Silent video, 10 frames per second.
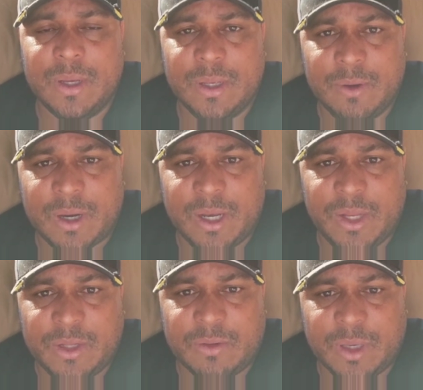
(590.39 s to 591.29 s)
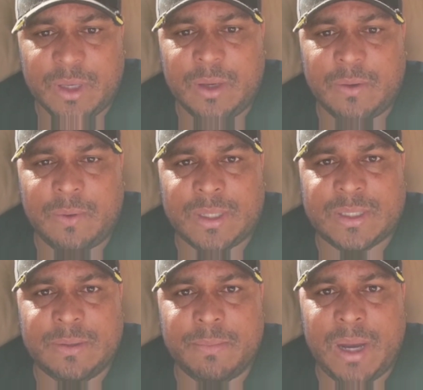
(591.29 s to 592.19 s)
Eu acredito que com
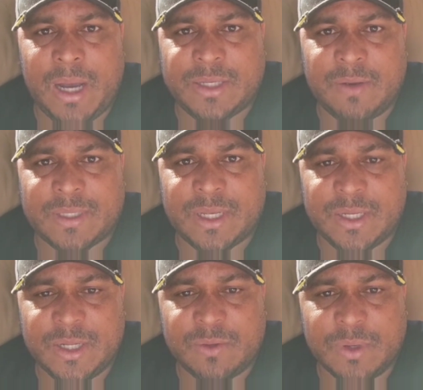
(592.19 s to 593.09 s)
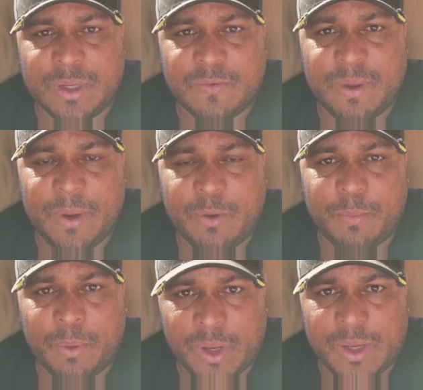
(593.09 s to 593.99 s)
esse marketing, com essa diretoria, o Flamengo
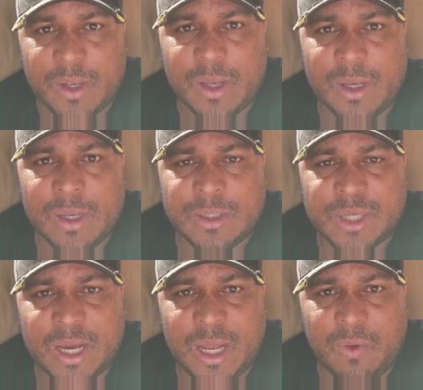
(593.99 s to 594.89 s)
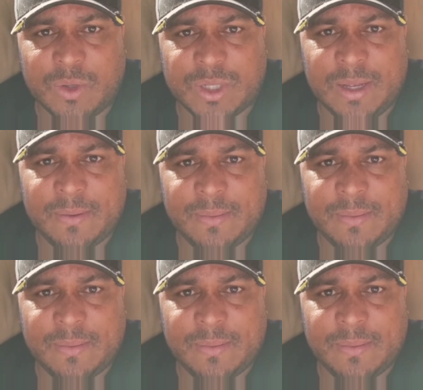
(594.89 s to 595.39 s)
pode chegar longe, né?